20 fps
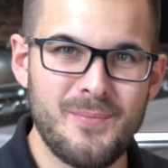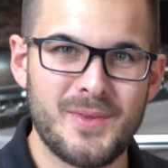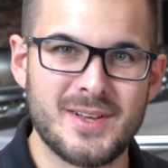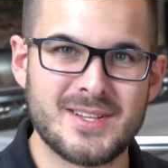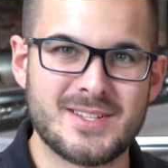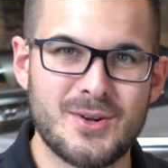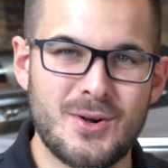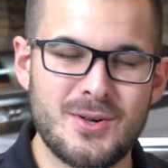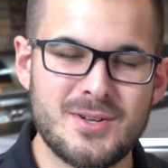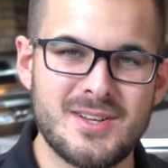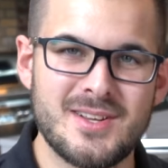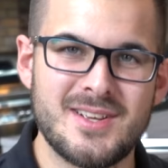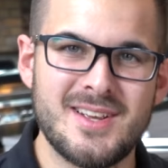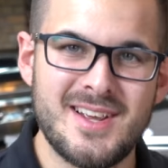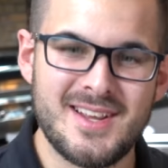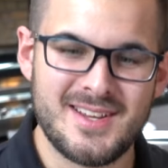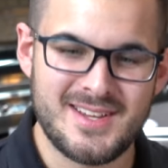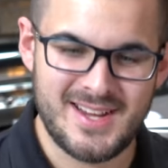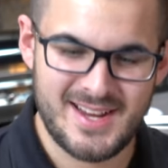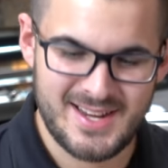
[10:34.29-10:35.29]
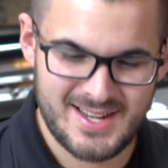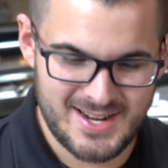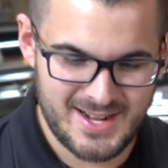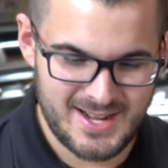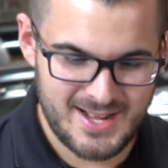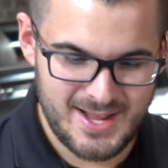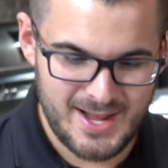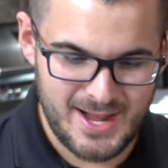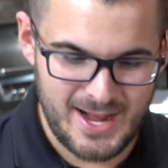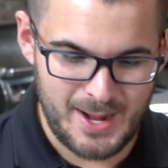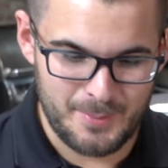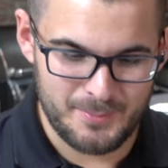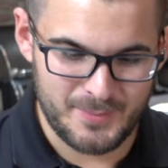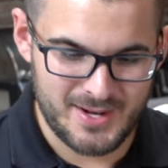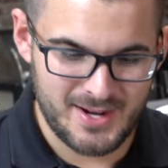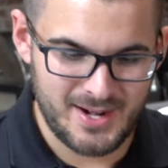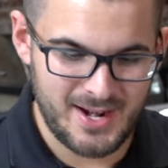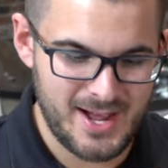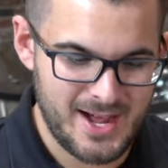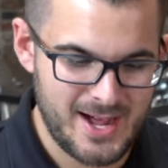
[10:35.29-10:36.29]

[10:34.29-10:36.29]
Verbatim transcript: das sollte jeder am Grill